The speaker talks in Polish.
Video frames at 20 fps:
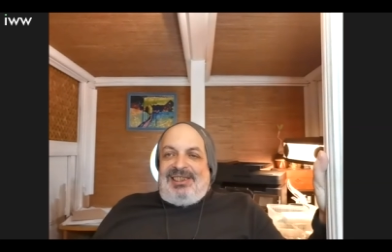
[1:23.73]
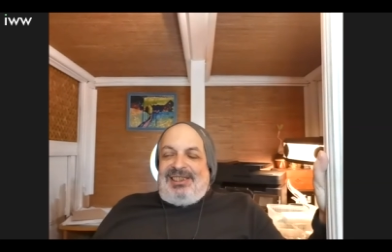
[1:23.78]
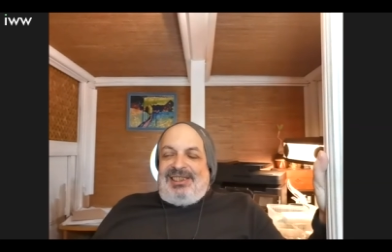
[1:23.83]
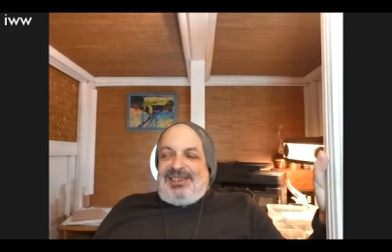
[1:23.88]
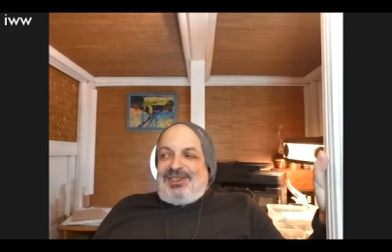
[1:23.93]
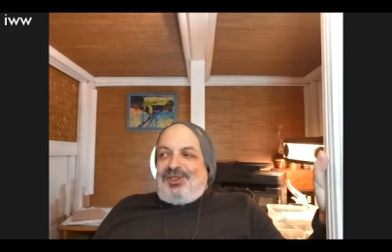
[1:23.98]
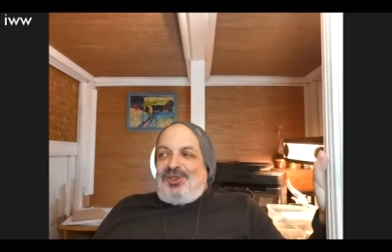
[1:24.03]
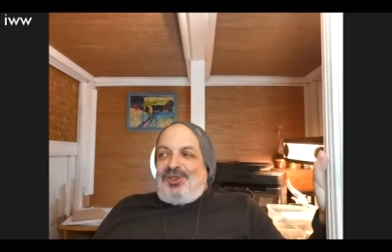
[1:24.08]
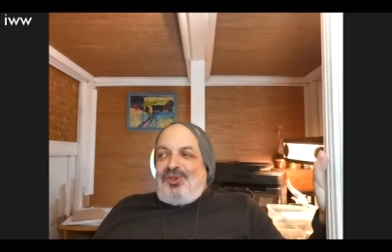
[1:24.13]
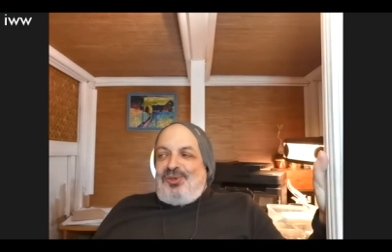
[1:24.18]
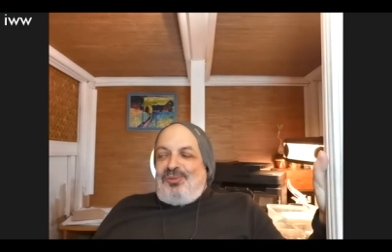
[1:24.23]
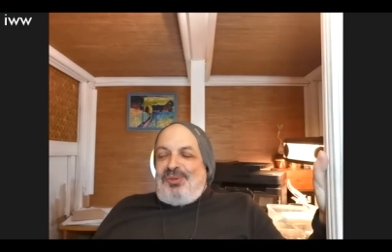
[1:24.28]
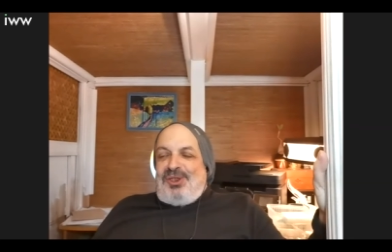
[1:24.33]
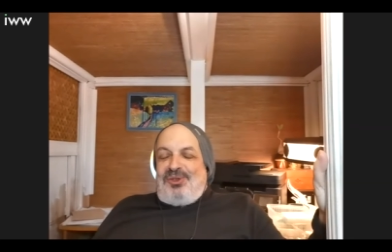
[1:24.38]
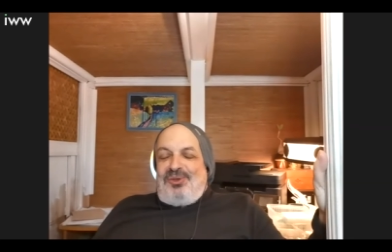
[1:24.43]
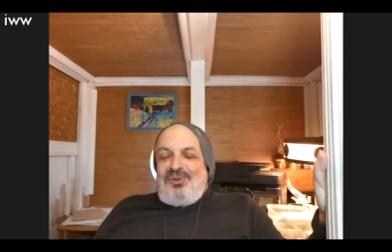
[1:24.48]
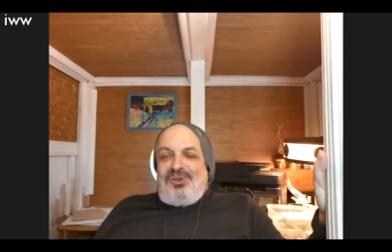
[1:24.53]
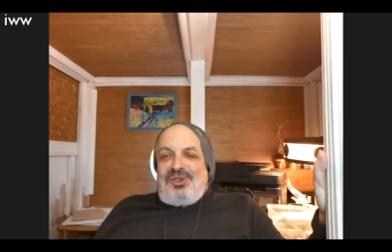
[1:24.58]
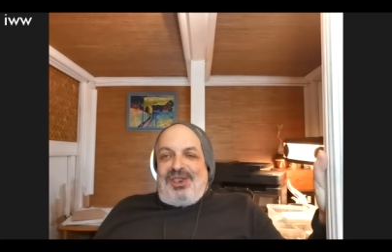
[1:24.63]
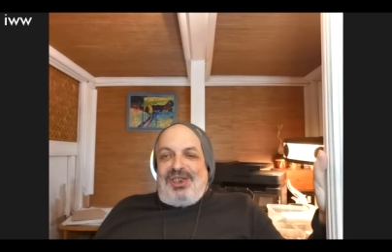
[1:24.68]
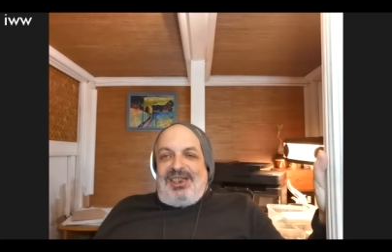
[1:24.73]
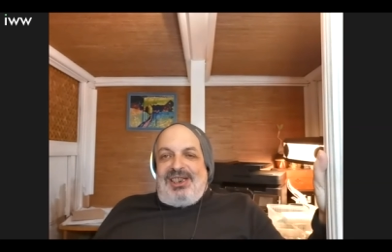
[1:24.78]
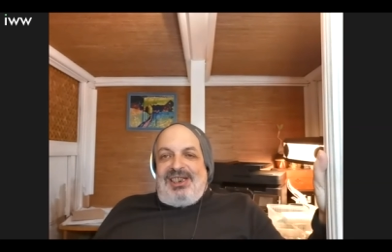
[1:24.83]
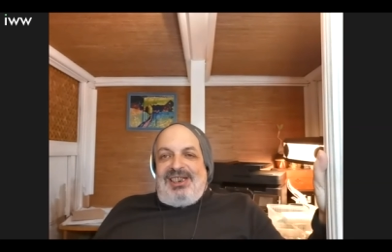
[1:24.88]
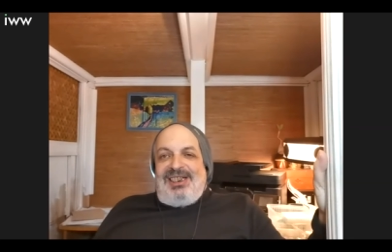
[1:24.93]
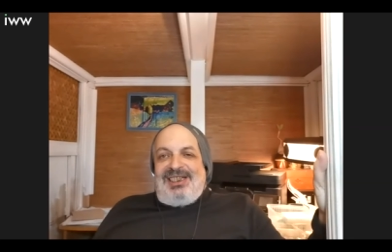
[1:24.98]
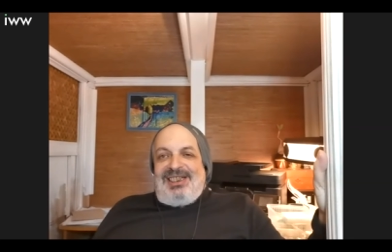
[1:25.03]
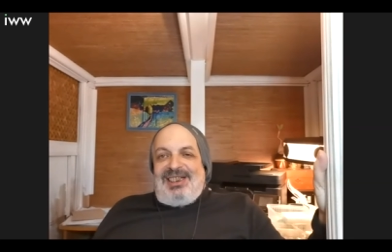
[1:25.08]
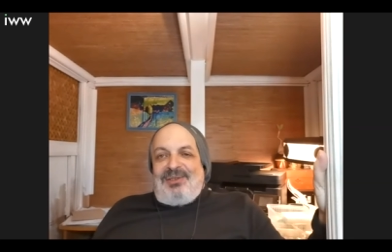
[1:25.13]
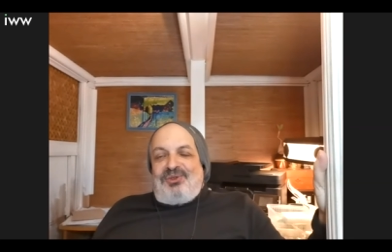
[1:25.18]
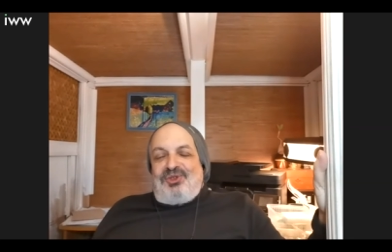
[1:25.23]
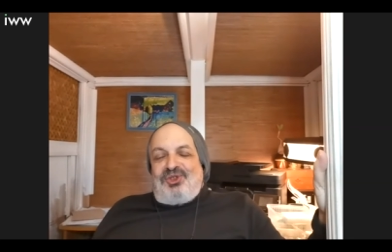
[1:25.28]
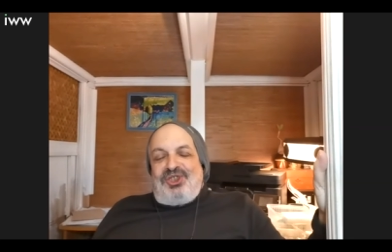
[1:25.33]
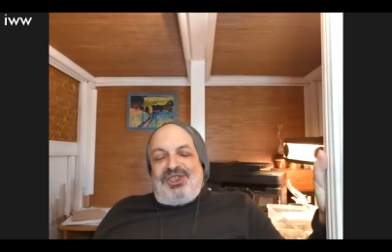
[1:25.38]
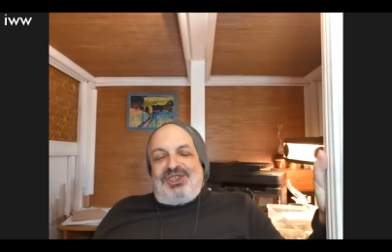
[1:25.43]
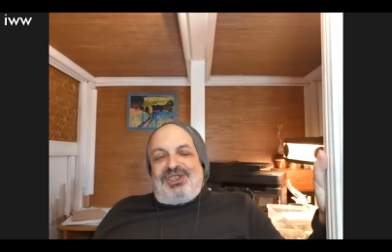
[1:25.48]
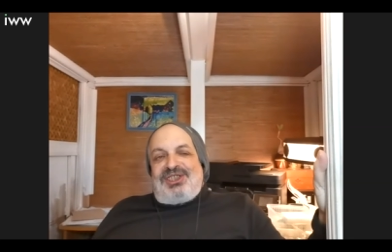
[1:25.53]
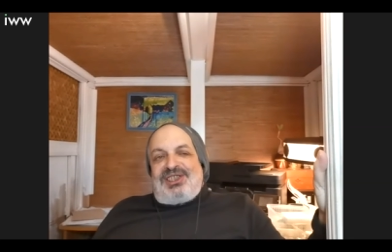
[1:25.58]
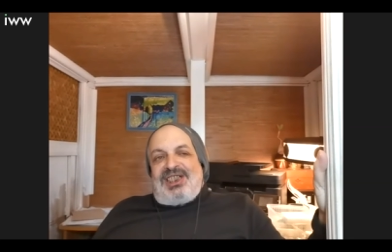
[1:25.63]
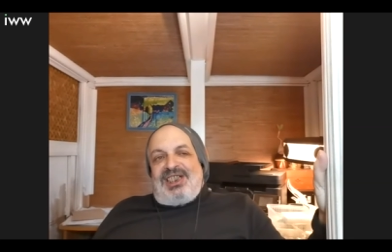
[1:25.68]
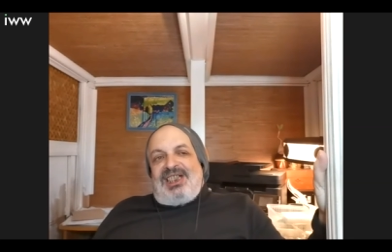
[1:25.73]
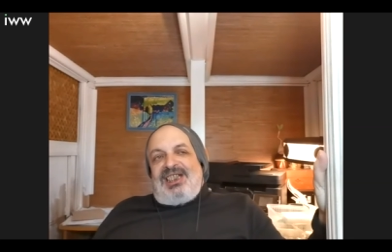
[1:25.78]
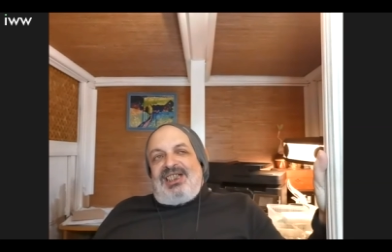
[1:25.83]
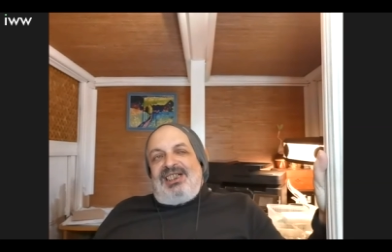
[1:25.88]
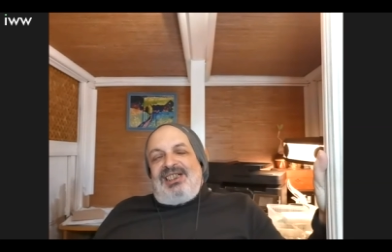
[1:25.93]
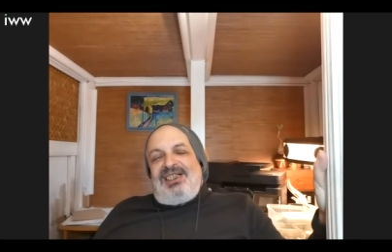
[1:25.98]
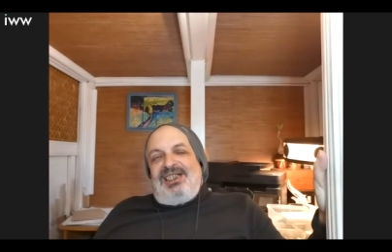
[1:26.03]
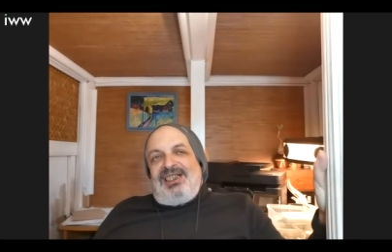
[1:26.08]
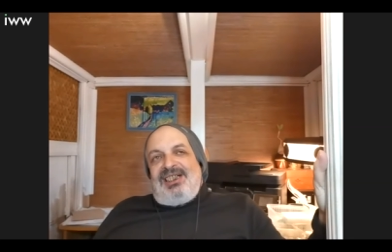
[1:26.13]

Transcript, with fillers: z grube rury na wszystko,